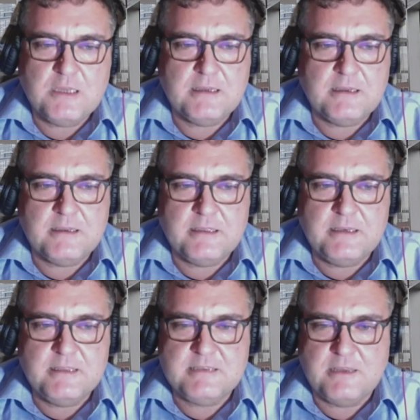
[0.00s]
eh,
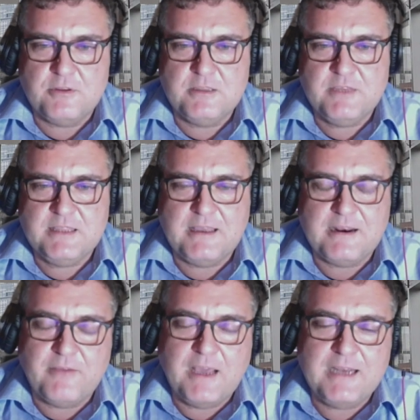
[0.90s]
iniziano a diventare
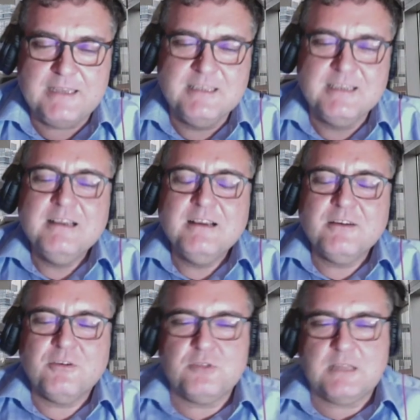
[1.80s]
validi
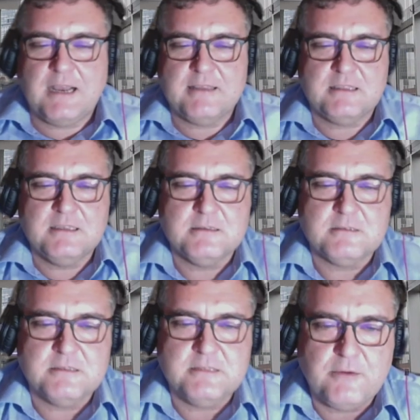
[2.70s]

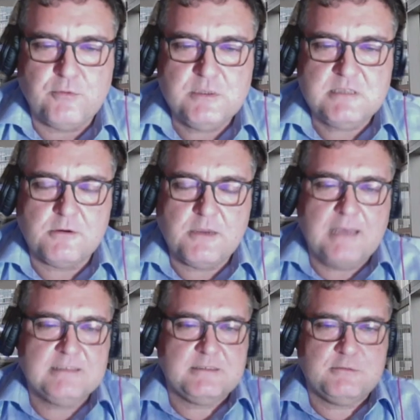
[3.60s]
contratti di acquisto
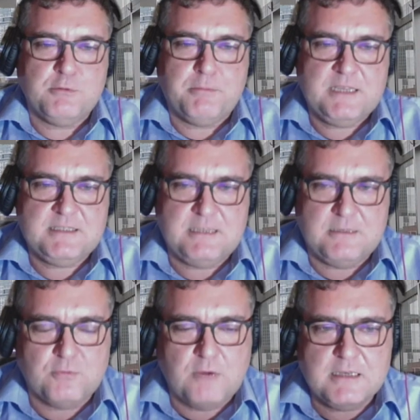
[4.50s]
gas sui prezzi
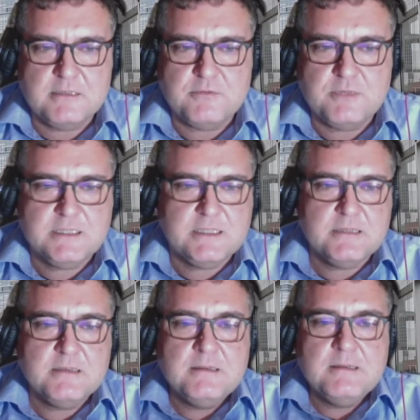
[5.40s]
attuali. Quindi
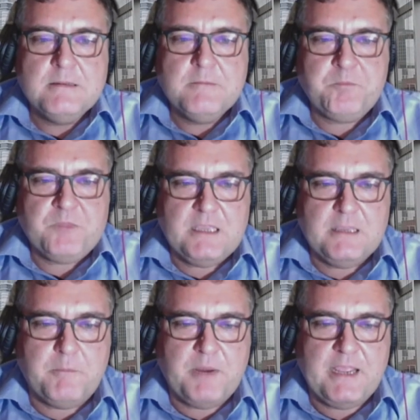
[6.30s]

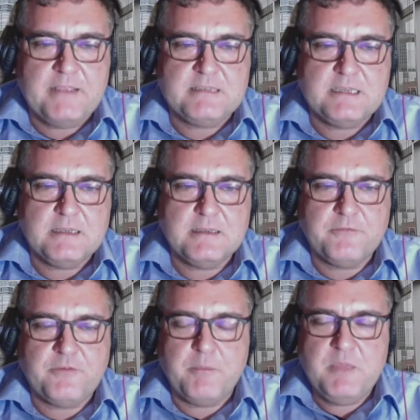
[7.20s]
imprese,
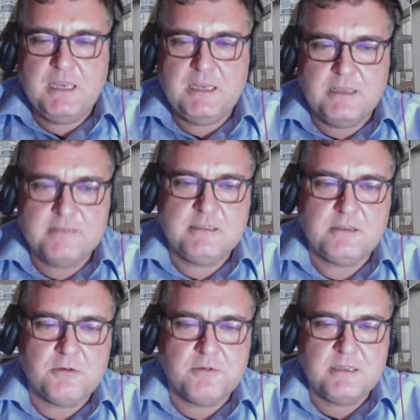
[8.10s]
famiglie si
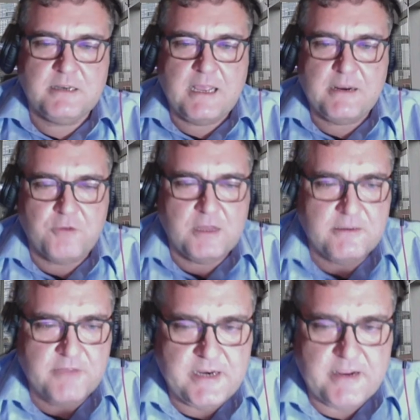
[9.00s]
troveranno ad
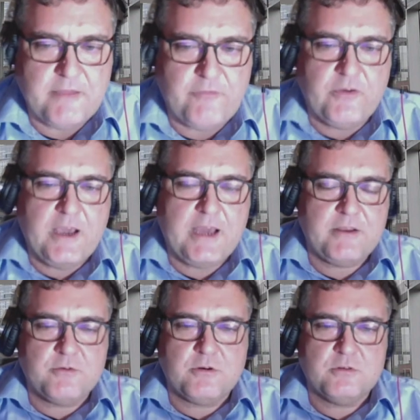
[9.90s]
avere a che fare
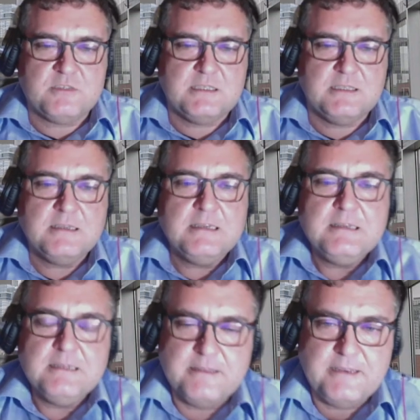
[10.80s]
con costi
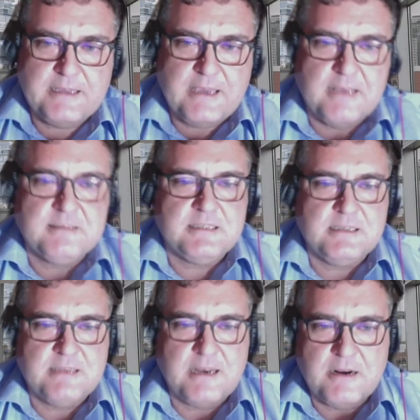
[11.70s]
del gas che
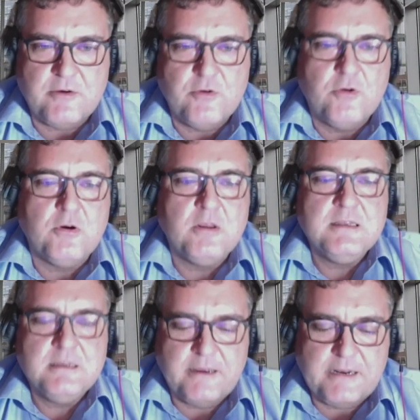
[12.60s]
saranno
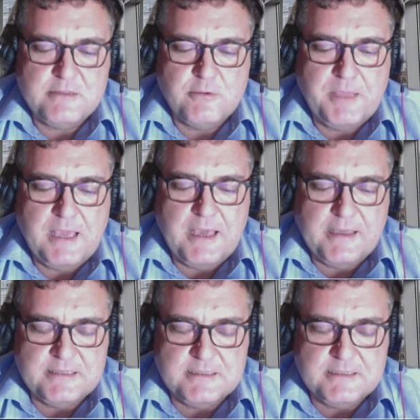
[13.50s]
raddoppiati